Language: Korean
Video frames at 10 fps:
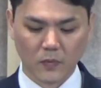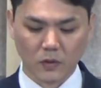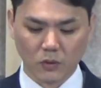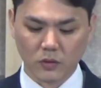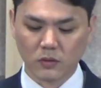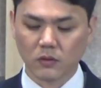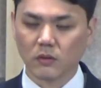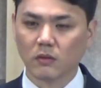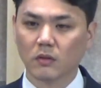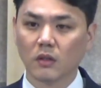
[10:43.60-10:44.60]
그곳은
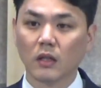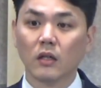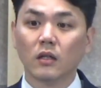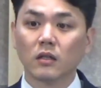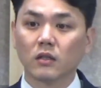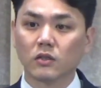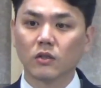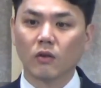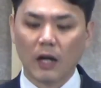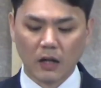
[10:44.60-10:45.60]

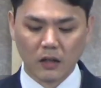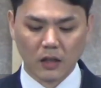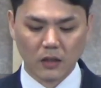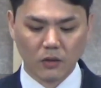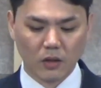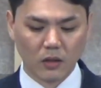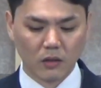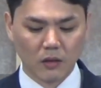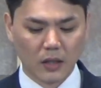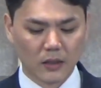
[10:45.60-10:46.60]
그저 악한
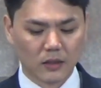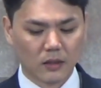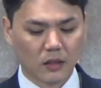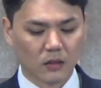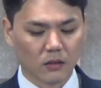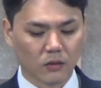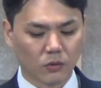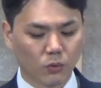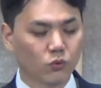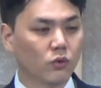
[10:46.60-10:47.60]
행위가 가득한
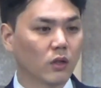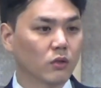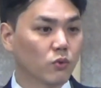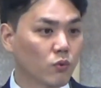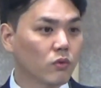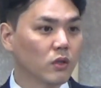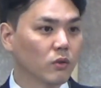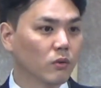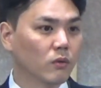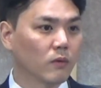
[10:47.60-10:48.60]
도둑의
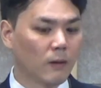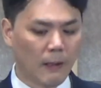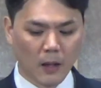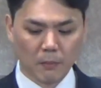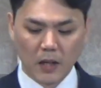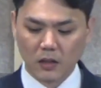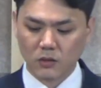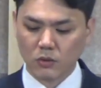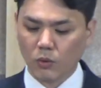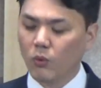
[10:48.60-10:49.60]
소굴이요.
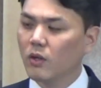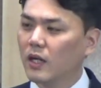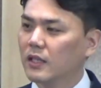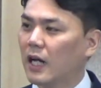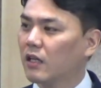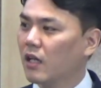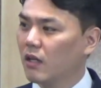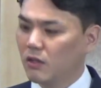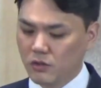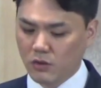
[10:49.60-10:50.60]
밖에서 온갖
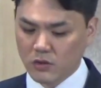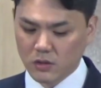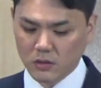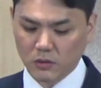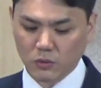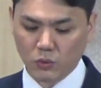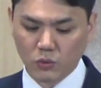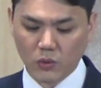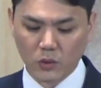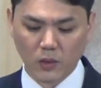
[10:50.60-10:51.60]
악행을 저지른
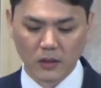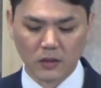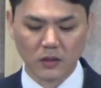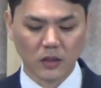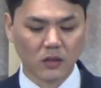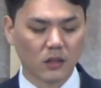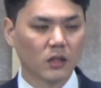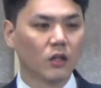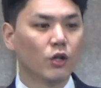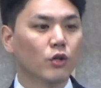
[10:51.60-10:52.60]
도둑과도 같은
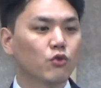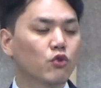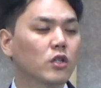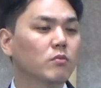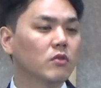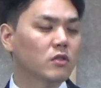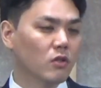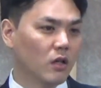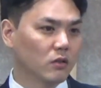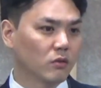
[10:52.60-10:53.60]
이들이 쉼을
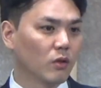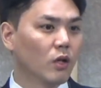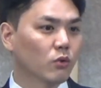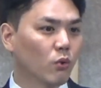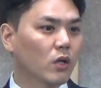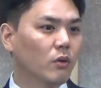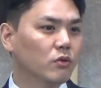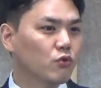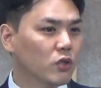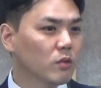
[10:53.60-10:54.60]
청하는, 돌아와서
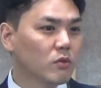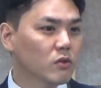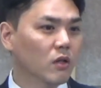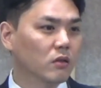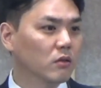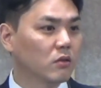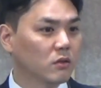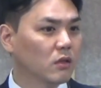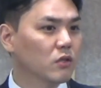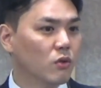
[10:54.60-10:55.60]
쉼을 청하는
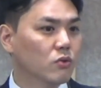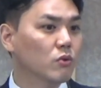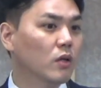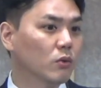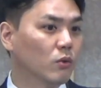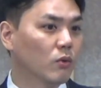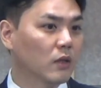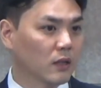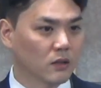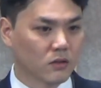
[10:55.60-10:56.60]
그들의 처소와도
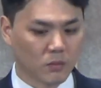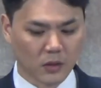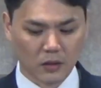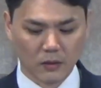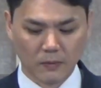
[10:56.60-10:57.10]
같았습니다.